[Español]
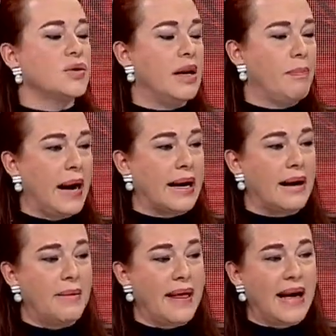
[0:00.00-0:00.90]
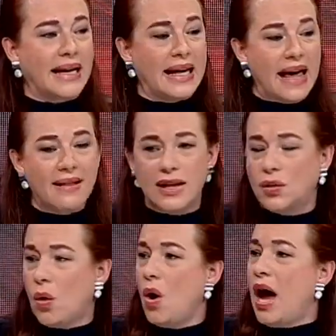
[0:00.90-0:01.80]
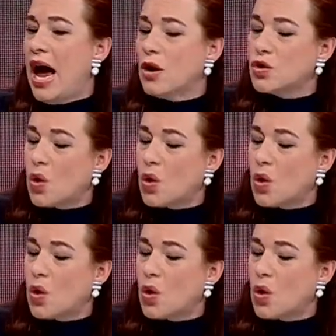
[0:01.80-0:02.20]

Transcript: el plan que va a dar crédito a los